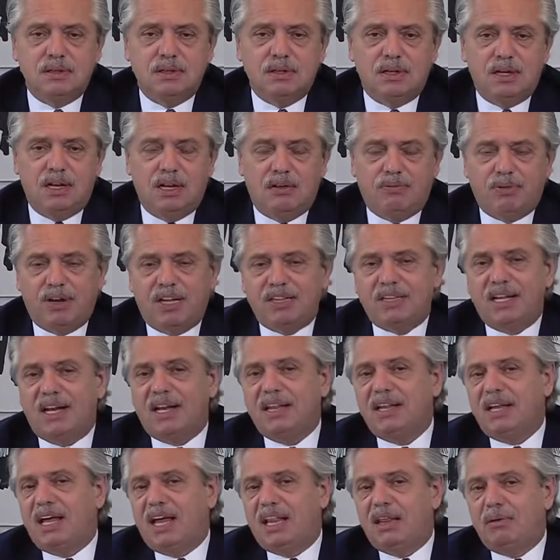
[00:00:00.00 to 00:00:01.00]
La
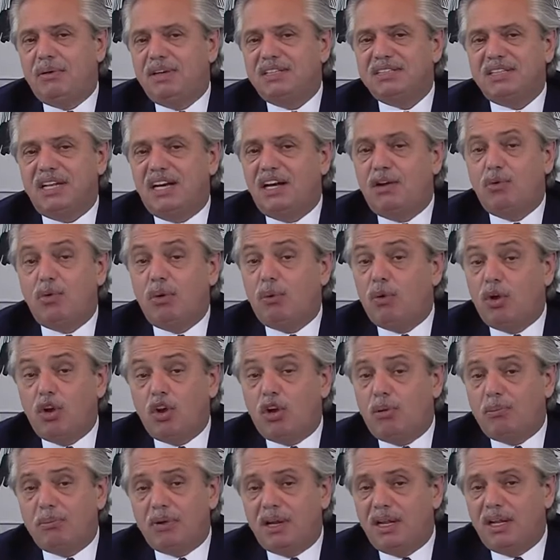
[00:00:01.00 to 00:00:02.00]
fraternidad debe ser el nuevo
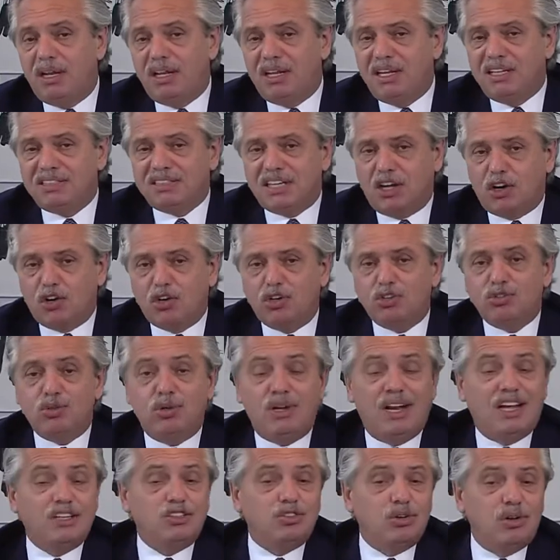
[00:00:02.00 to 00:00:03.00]
nombre del desarrollo y
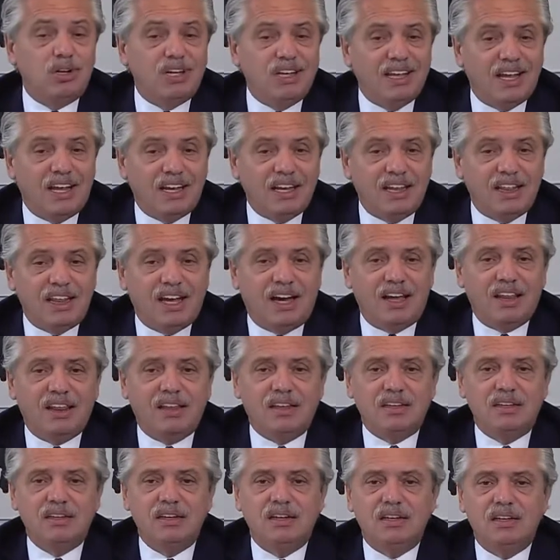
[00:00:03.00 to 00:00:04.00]
la solidaridad
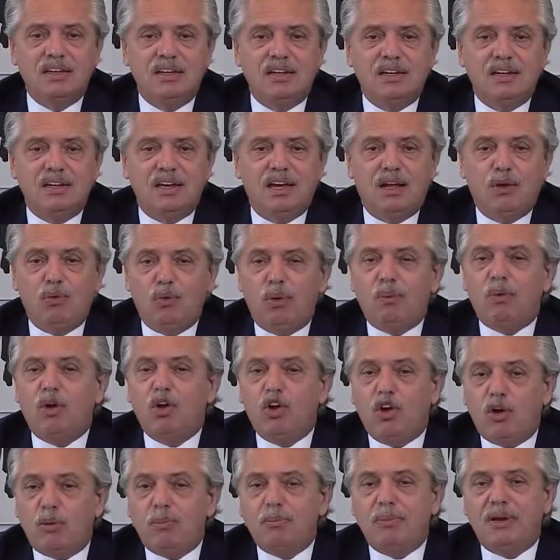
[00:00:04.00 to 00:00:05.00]
el nuevo
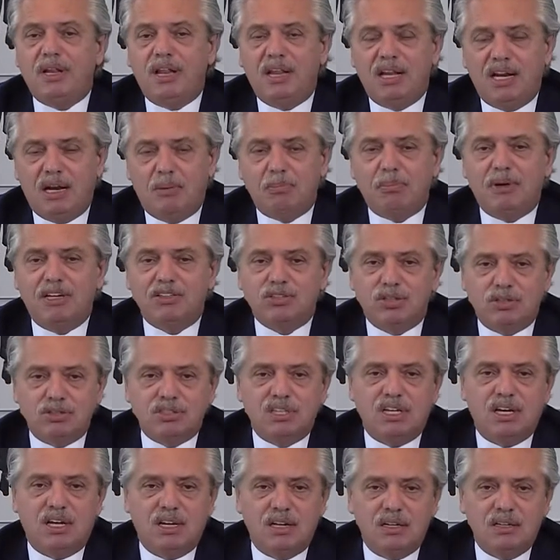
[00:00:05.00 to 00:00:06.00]
nombre de la paz
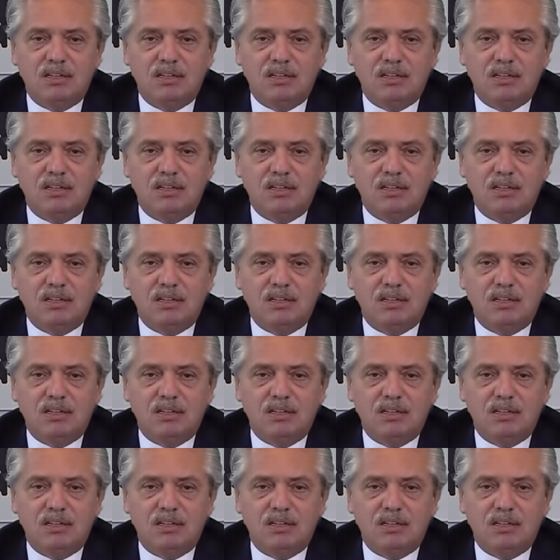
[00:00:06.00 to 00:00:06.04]
social.